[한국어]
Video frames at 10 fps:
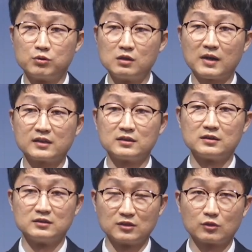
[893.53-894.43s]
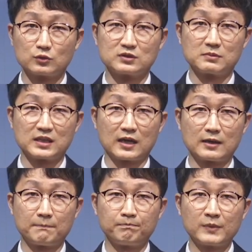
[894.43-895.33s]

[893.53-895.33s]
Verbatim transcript: 불만을 늘어놓습니다.